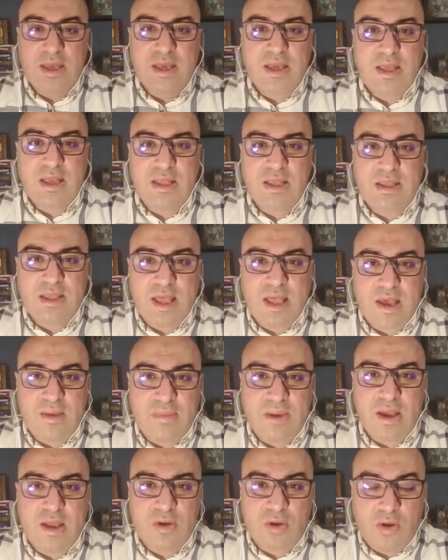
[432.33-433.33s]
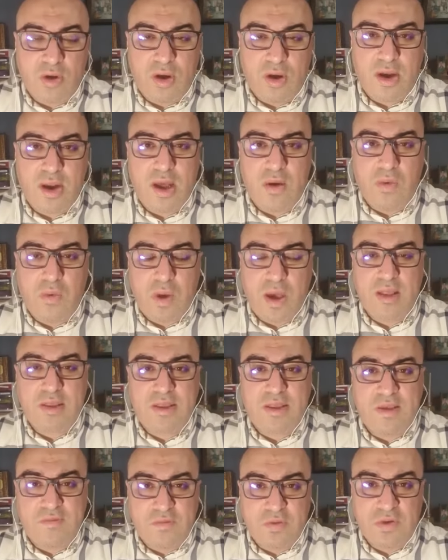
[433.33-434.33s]
إلى انتخابات حرة وأن
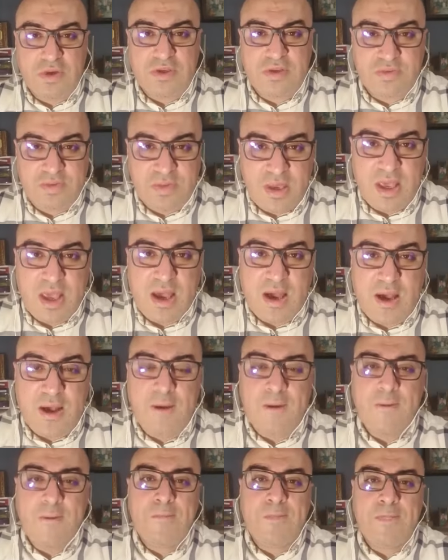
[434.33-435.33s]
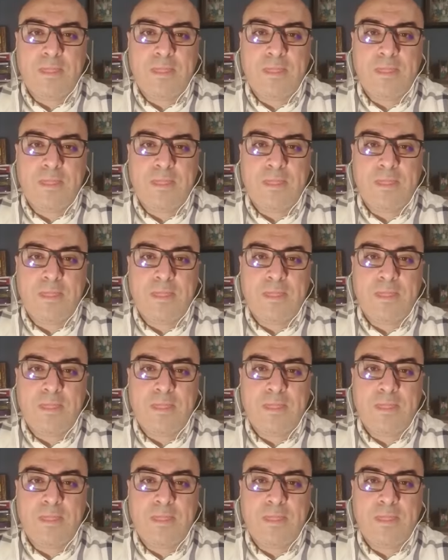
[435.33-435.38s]
تفوز فيها